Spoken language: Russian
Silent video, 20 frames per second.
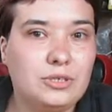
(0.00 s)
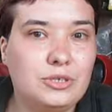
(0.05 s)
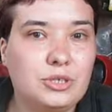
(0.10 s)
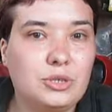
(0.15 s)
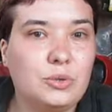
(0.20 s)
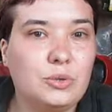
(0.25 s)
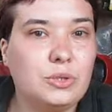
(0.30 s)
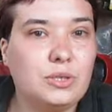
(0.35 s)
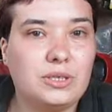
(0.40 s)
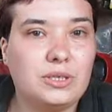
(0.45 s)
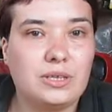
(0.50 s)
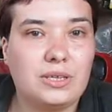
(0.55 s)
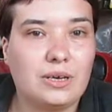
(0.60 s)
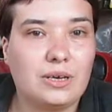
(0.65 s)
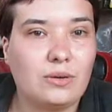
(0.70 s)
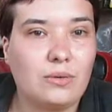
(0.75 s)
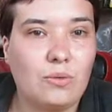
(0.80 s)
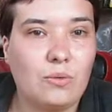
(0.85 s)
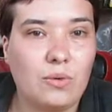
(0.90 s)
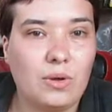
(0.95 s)
что это
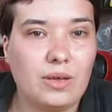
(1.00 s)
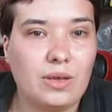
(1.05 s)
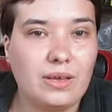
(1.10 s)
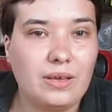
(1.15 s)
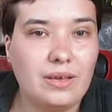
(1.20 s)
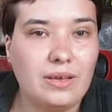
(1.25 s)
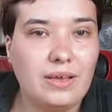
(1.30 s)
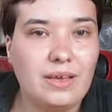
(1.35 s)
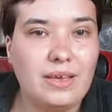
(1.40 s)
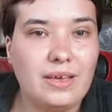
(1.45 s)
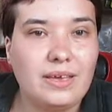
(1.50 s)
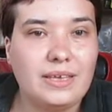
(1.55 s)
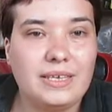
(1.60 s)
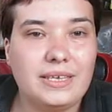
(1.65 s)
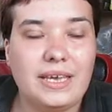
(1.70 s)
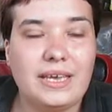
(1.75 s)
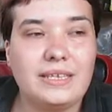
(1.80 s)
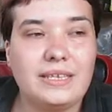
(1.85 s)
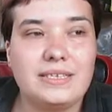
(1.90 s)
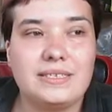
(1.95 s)
такое.
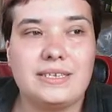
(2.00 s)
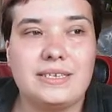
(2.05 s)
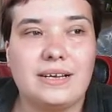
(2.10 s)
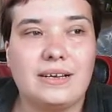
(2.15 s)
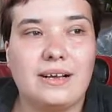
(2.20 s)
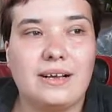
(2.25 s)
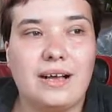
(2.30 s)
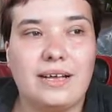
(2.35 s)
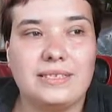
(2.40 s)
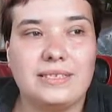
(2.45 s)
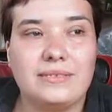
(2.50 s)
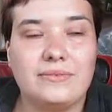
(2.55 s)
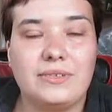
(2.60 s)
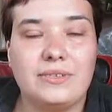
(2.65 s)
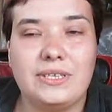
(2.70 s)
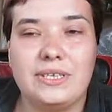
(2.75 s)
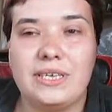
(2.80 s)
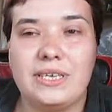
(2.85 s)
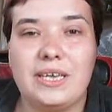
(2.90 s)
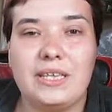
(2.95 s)
Я не
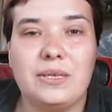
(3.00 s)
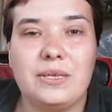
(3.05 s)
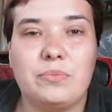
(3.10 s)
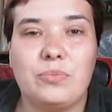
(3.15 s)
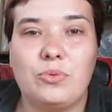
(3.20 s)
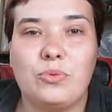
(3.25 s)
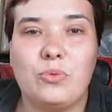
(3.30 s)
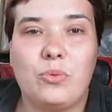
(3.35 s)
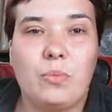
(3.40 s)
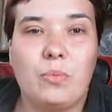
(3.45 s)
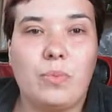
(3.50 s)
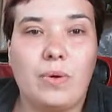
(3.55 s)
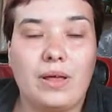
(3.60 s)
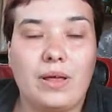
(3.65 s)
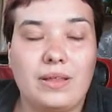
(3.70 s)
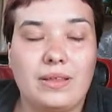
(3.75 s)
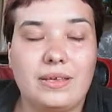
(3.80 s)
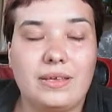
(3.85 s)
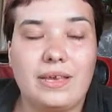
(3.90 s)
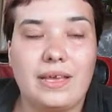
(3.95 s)
заказывала, я не
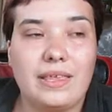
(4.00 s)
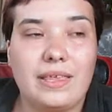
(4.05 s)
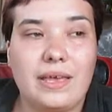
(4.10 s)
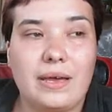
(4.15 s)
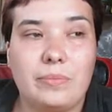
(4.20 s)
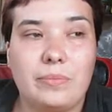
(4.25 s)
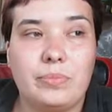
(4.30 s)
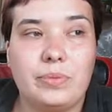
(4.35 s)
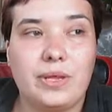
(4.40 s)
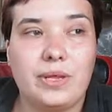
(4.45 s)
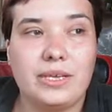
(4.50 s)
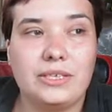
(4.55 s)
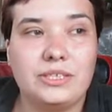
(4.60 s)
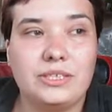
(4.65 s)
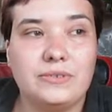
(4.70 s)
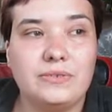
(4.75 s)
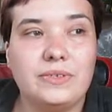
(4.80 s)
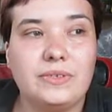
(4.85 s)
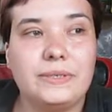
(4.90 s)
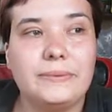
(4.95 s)
покупала, я не
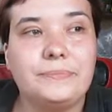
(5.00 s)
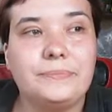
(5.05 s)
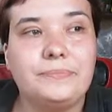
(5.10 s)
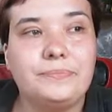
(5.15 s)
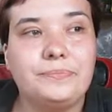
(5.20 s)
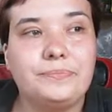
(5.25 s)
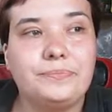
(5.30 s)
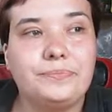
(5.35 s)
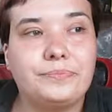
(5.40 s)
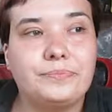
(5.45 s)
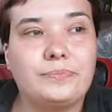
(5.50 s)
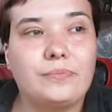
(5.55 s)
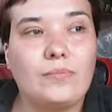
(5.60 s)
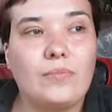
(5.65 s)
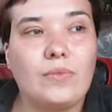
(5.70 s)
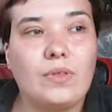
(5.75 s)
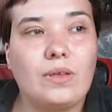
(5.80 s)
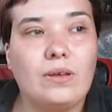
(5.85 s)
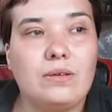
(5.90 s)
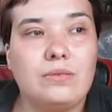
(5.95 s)
оплачивала.
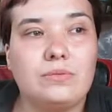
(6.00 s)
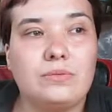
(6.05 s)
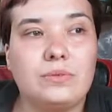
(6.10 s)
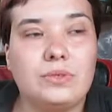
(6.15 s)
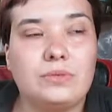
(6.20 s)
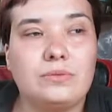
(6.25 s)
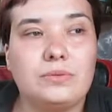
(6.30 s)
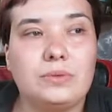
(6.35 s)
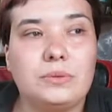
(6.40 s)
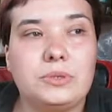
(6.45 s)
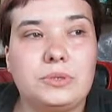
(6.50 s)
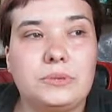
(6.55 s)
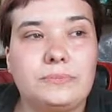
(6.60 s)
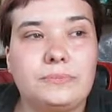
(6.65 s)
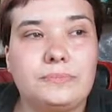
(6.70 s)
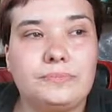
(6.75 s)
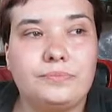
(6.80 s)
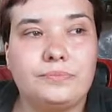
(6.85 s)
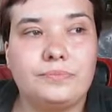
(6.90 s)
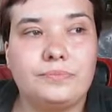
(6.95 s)
Вот, в общем,